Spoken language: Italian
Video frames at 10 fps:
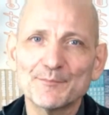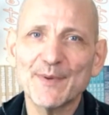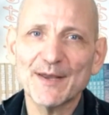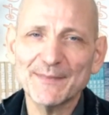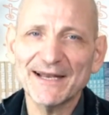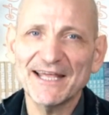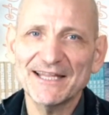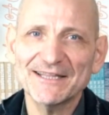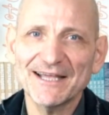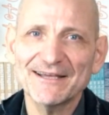
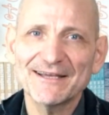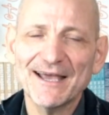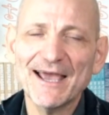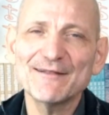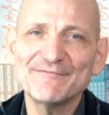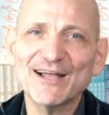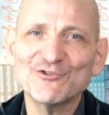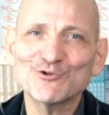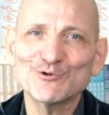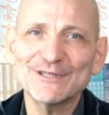permanente e il
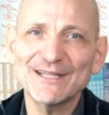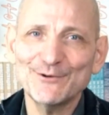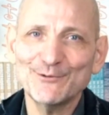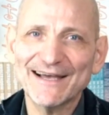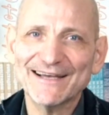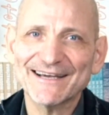viaggio continua.